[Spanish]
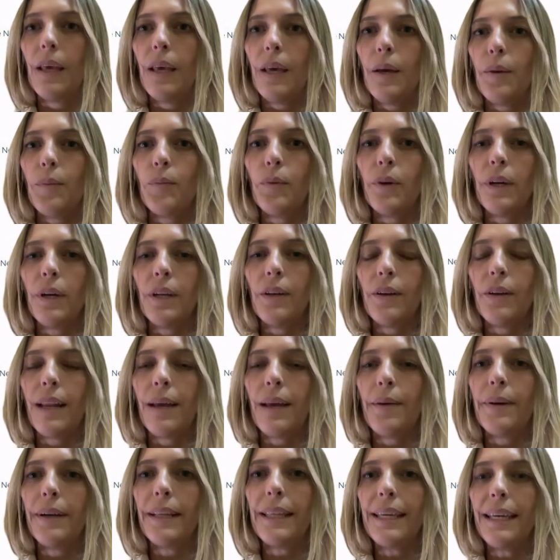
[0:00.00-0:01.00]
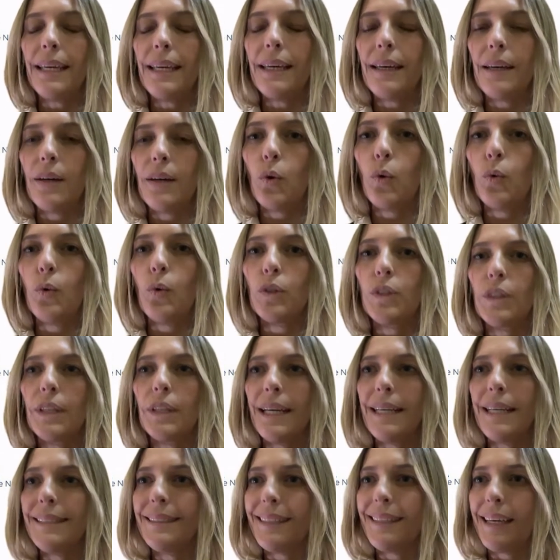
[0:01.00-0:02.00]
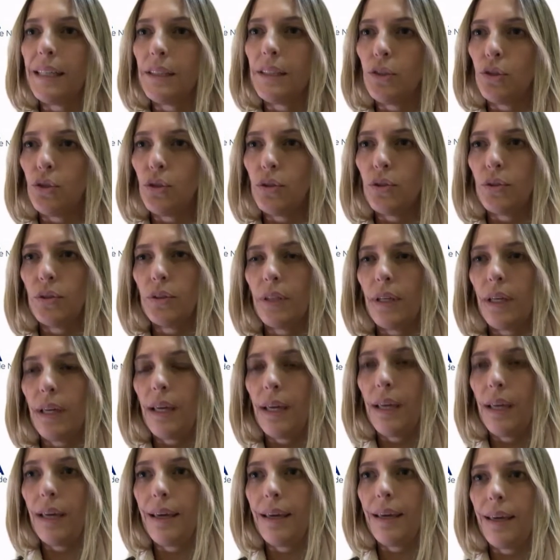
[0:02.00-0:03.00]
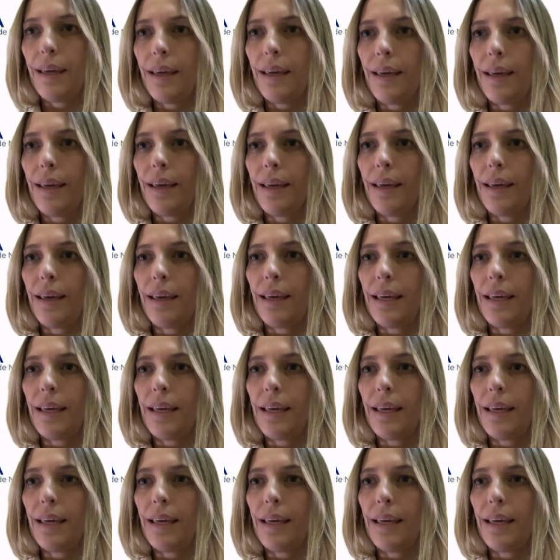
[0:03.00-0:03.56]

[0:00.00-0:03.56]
Bueno, la verdad que hubo tres hechos que eh,